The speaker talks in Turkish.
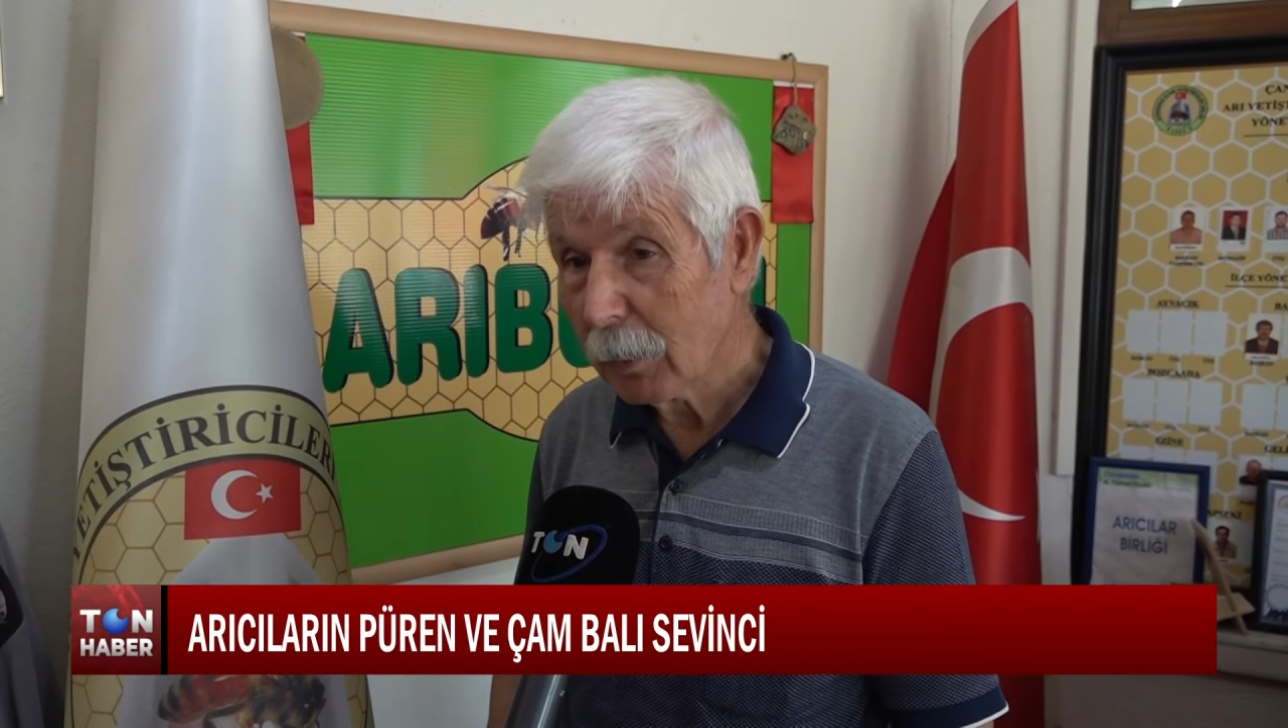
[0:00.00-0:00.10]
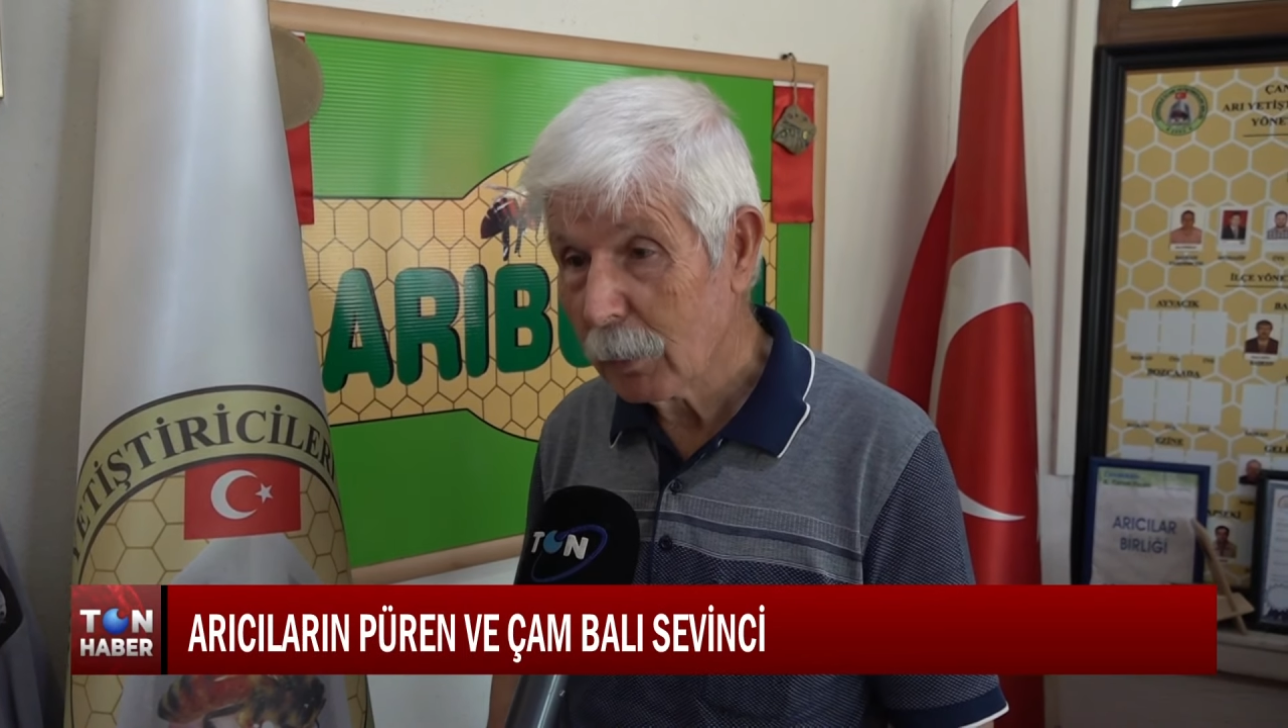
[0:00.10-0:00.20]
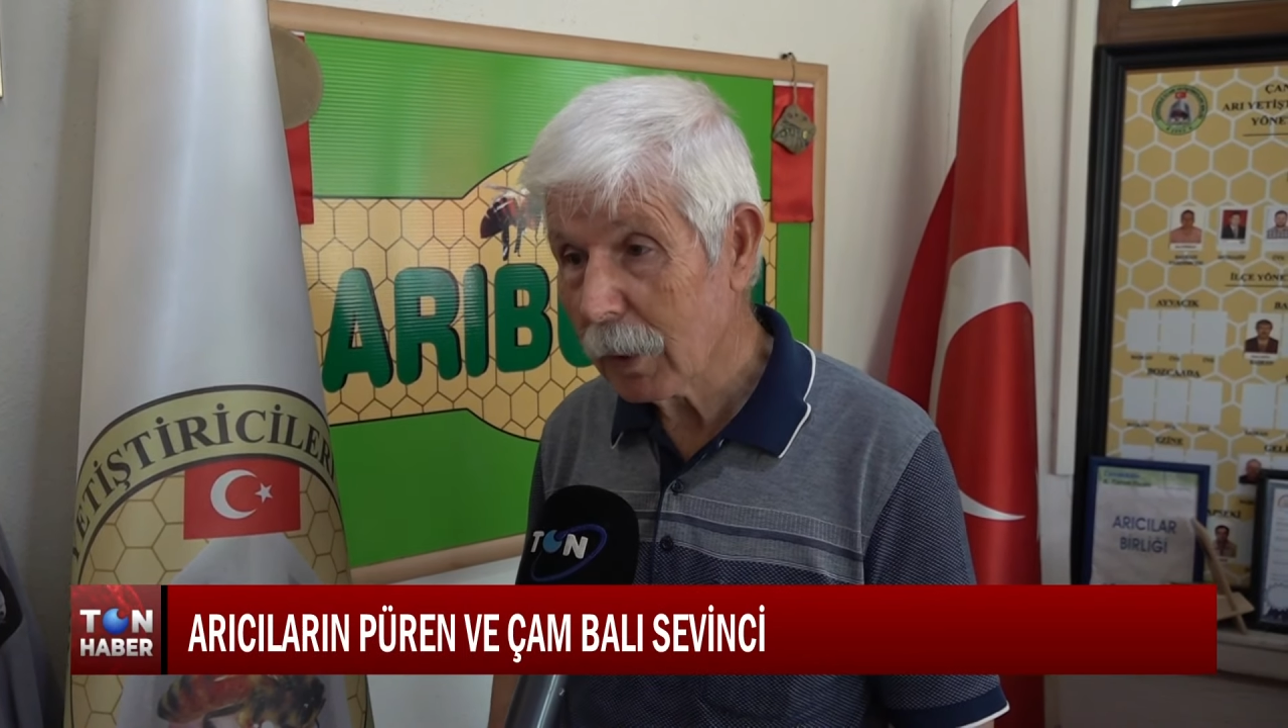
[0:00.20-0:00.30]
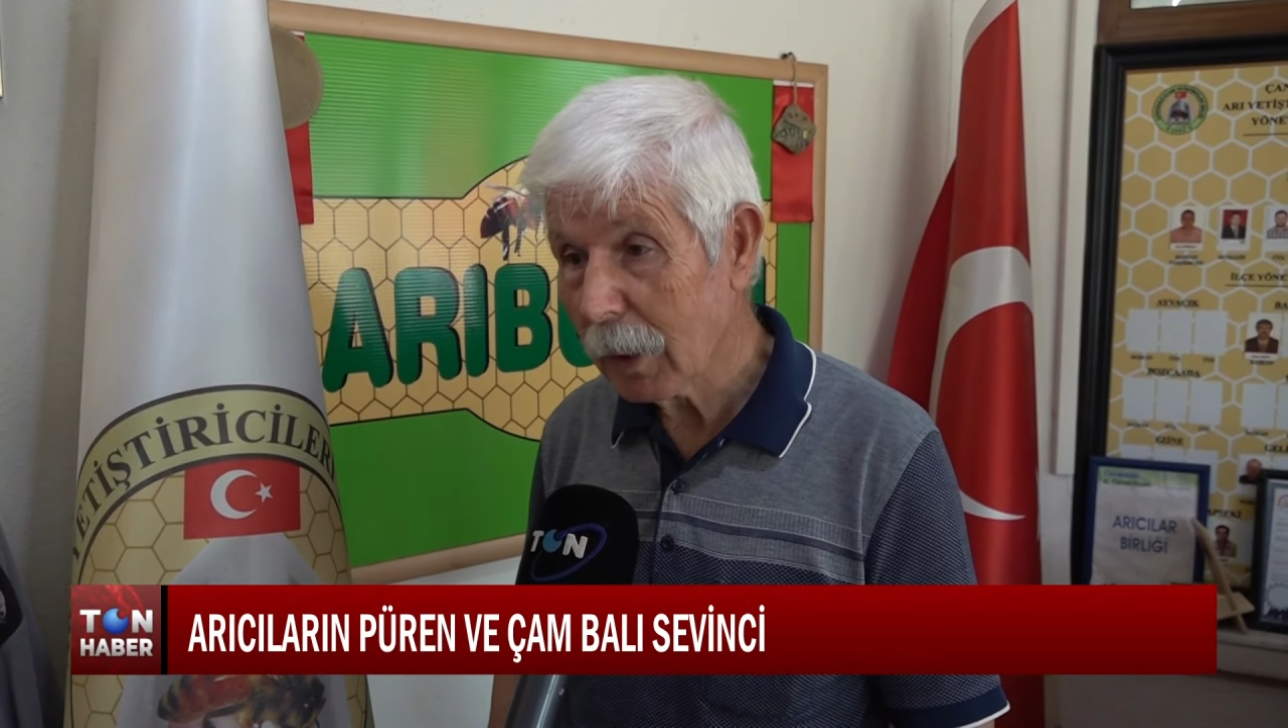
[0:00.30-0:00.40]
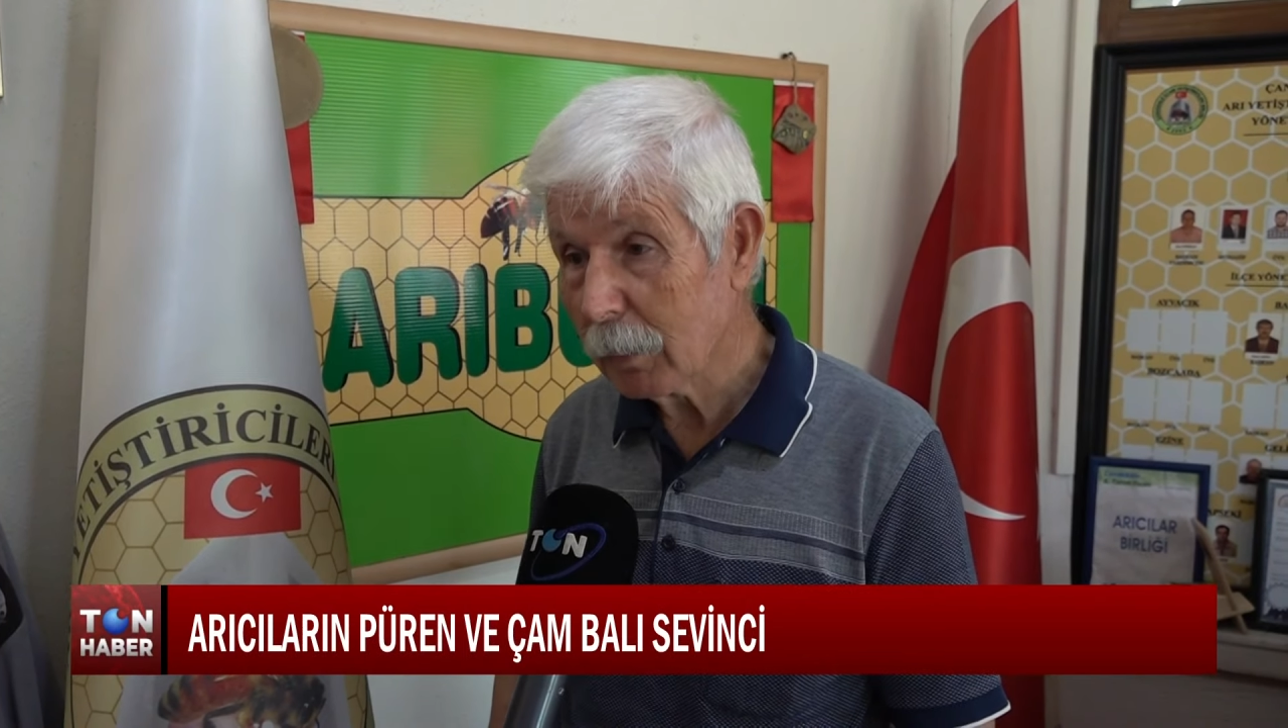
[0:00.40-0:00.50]

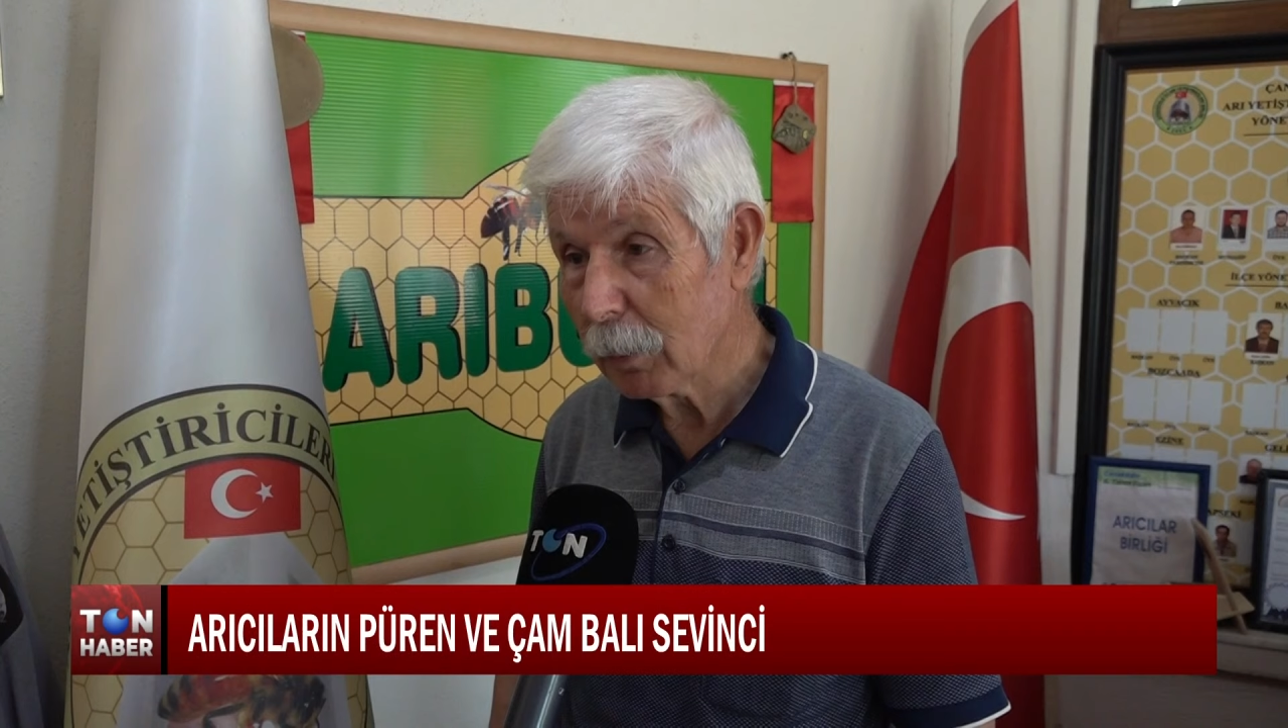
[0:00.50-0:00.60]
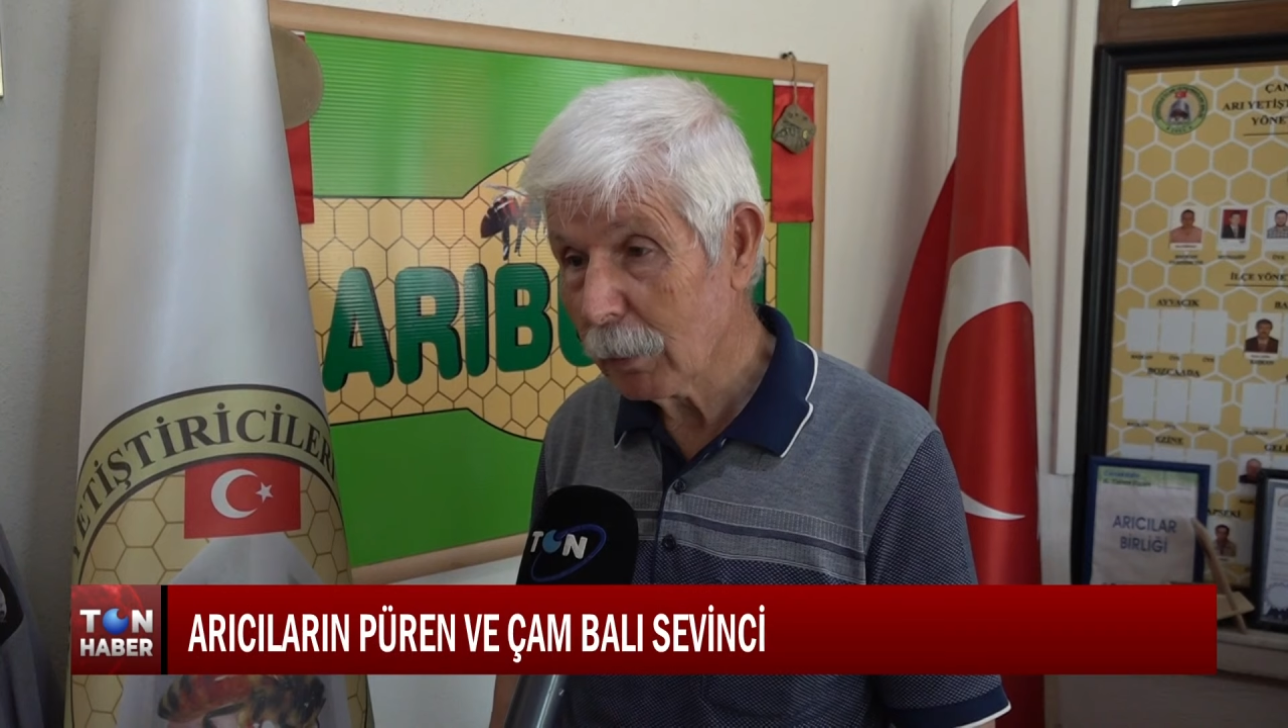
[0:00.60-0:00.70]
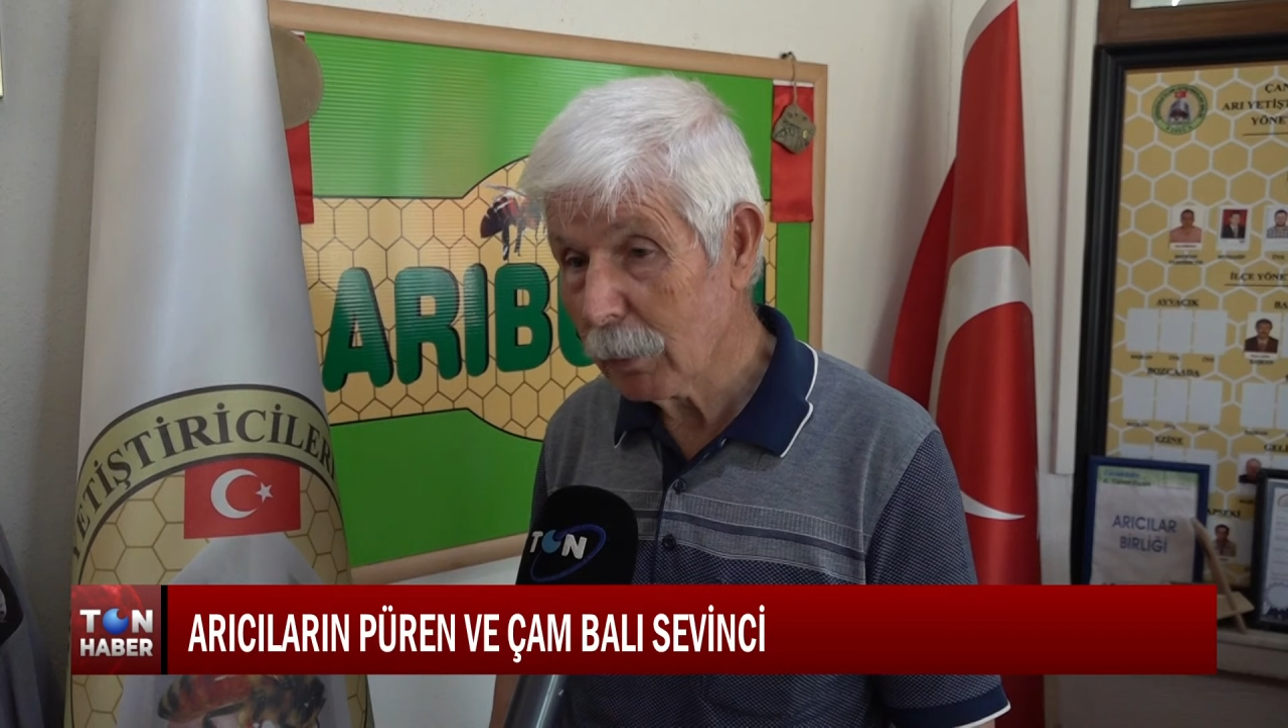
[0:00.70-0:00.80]
Pren